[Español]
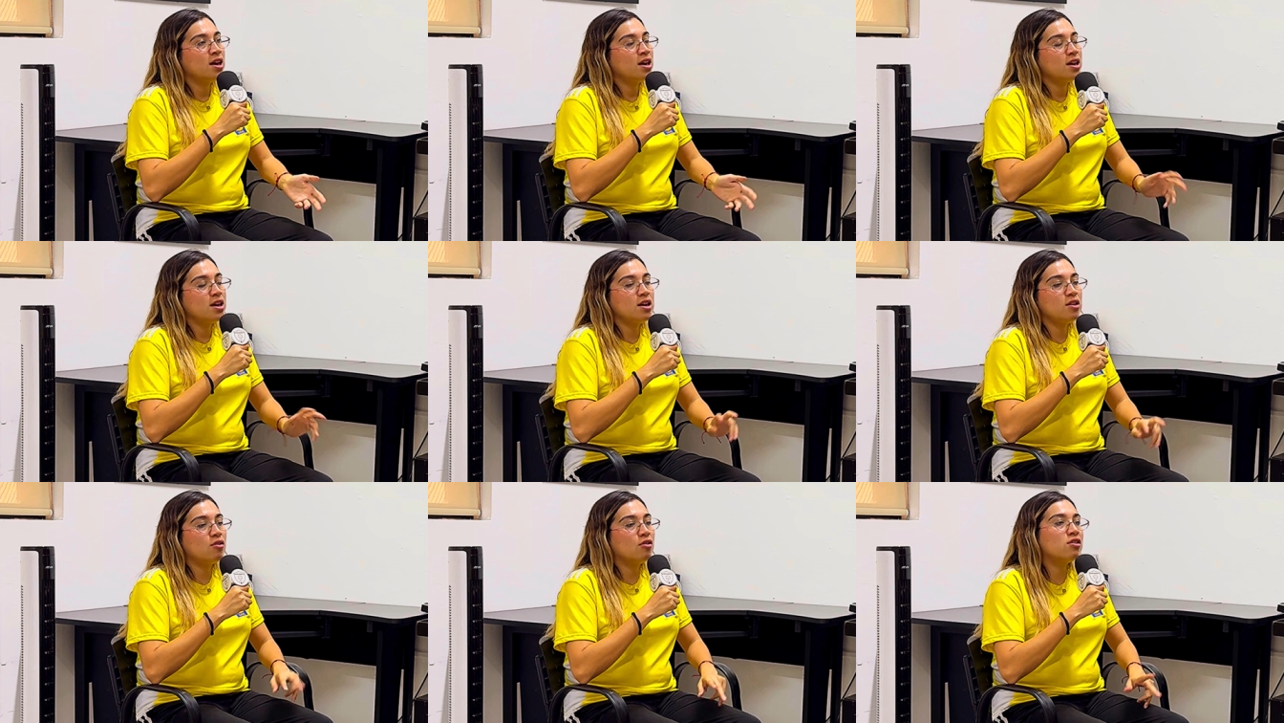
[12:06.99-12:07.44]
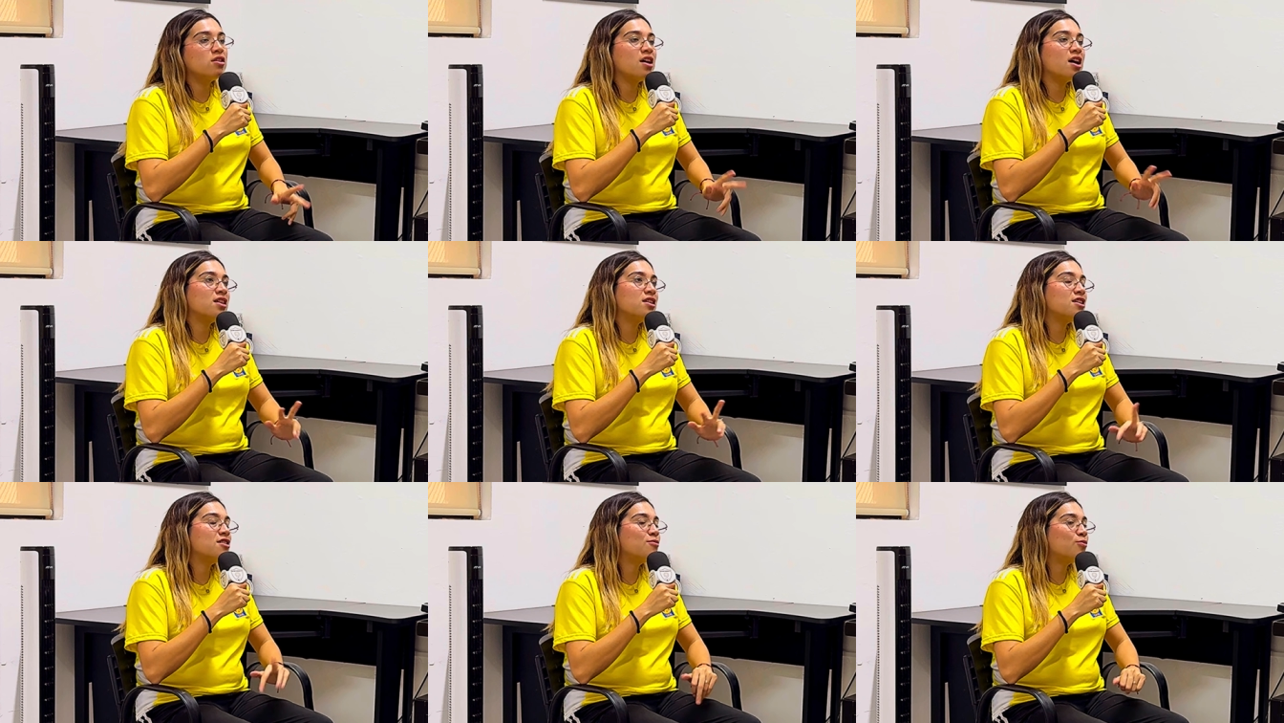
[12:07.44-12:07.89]
Y dos
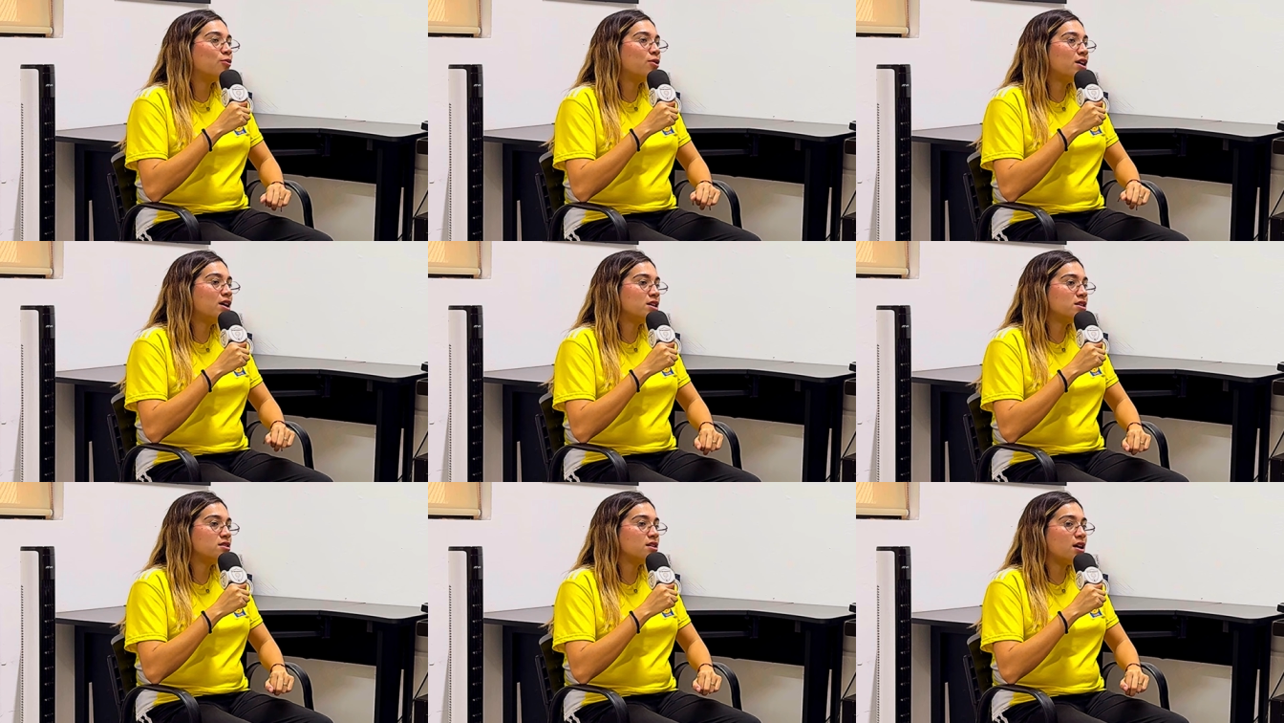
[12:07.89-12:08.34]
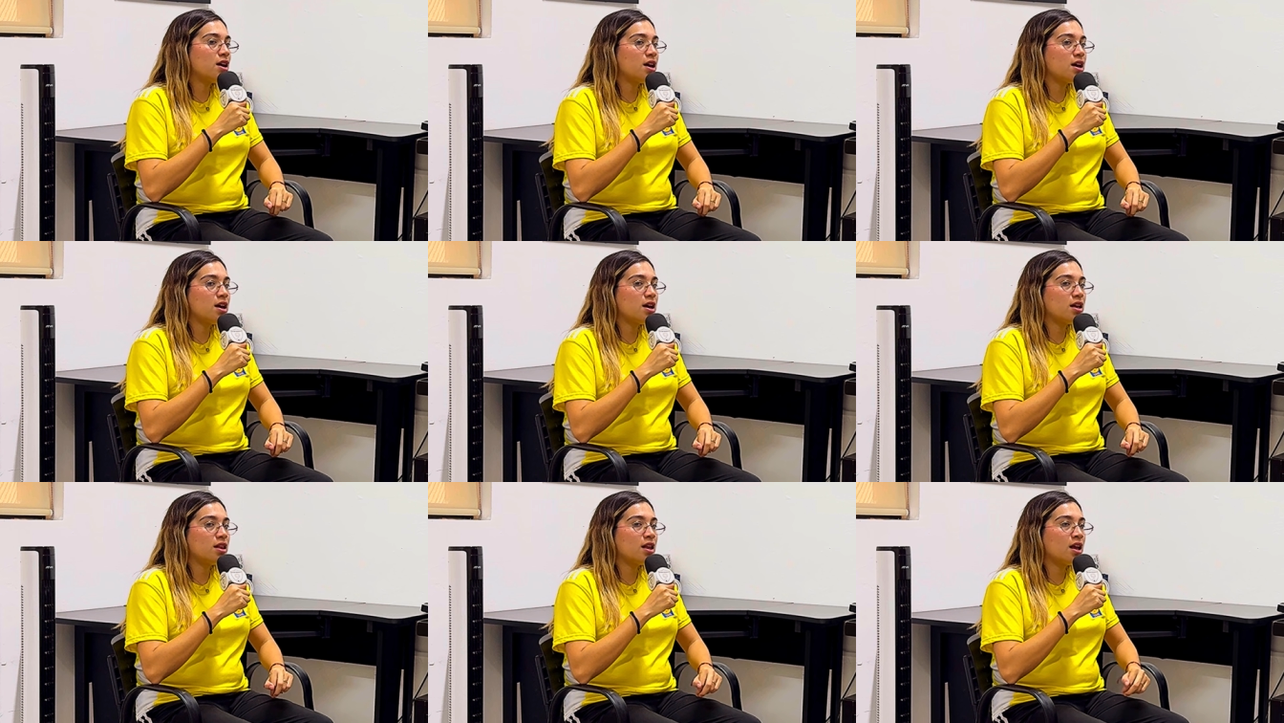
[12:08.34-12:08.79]
días después
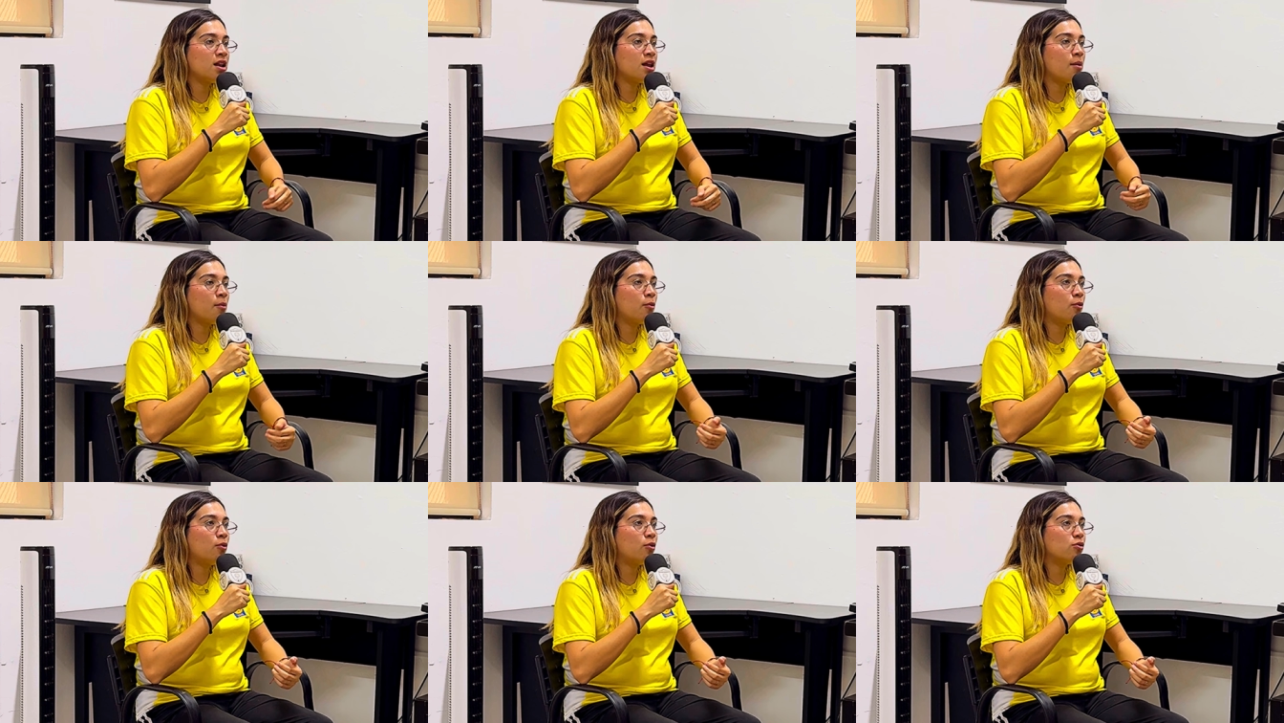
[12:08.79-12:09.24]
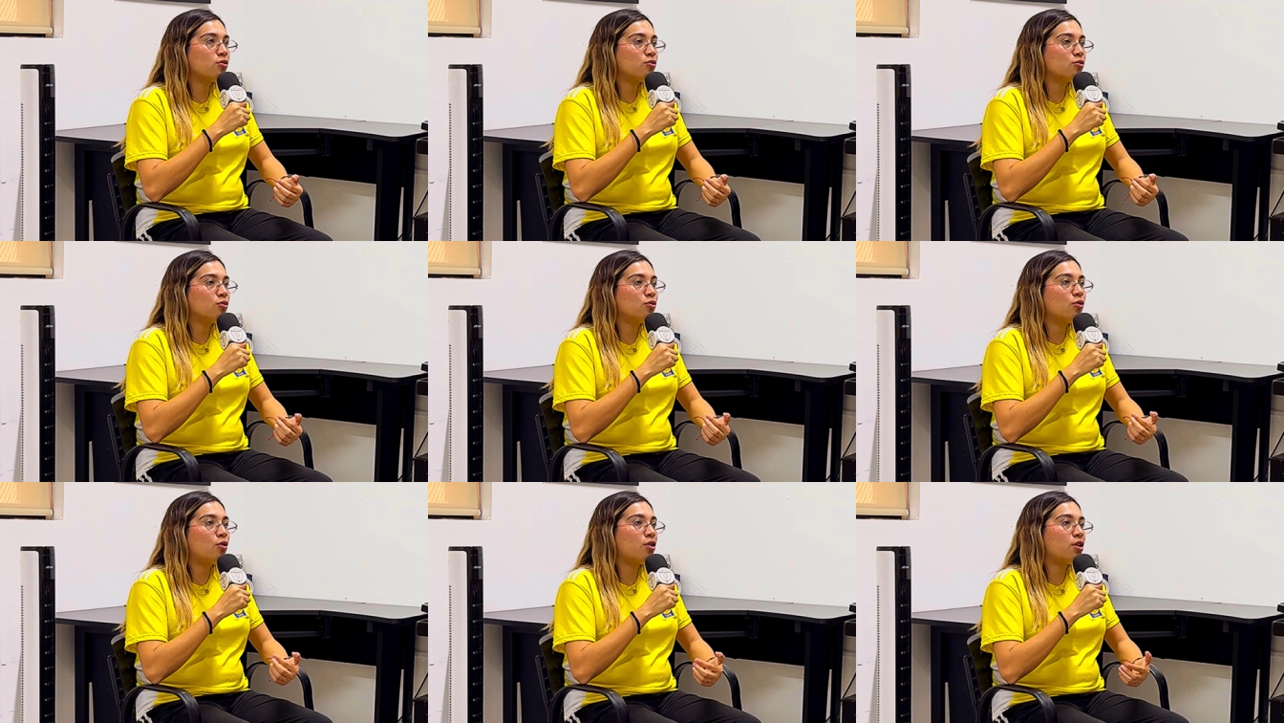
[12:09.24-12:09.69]
eh, teníamos
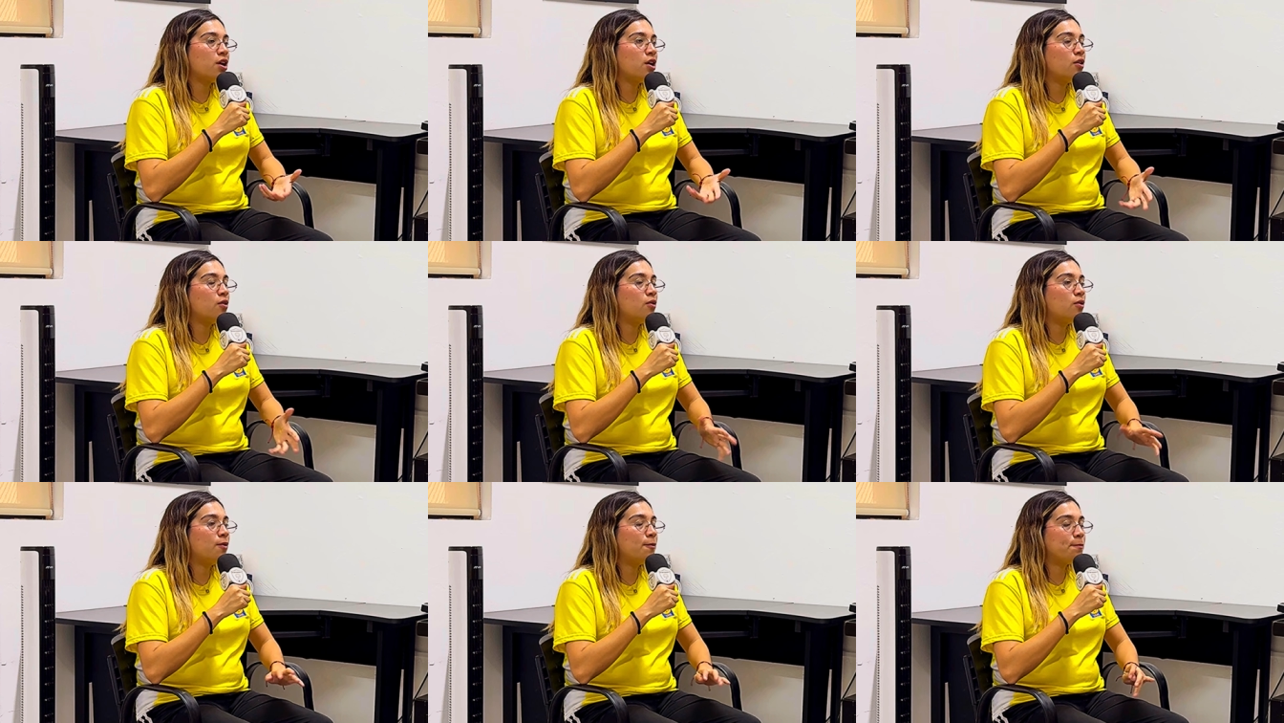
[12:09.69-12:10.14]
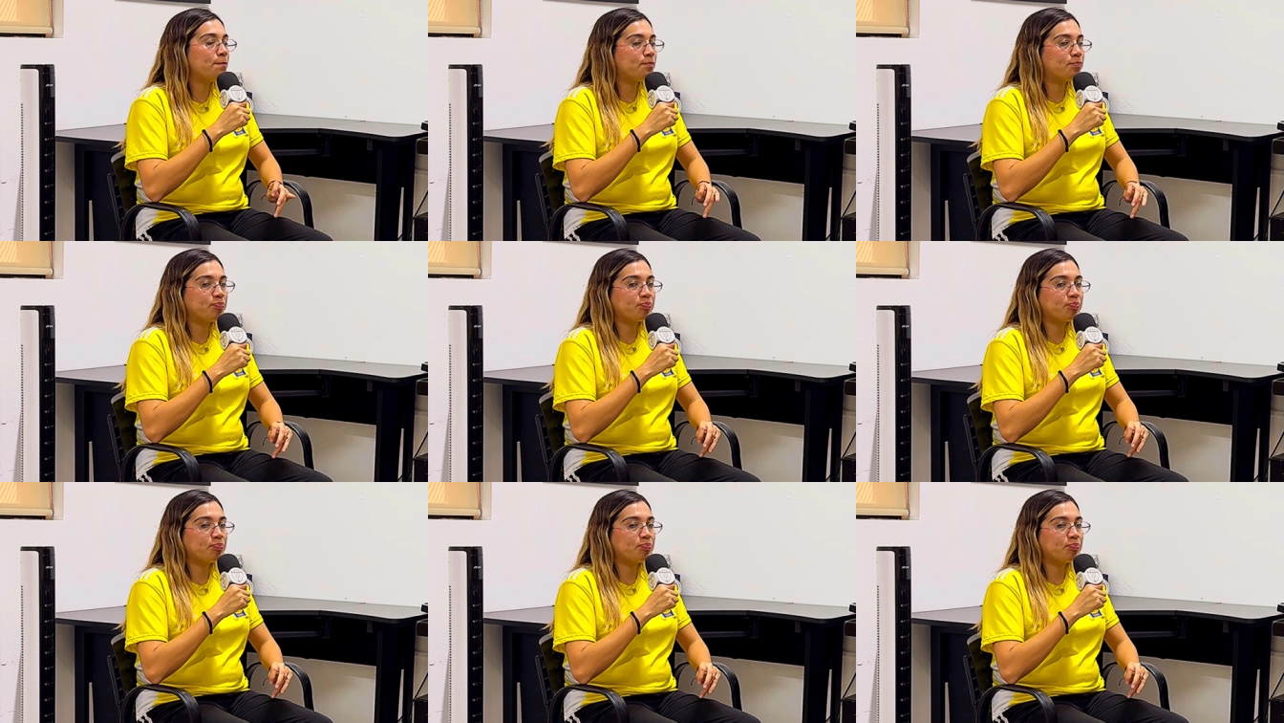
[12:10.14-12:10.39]
un correo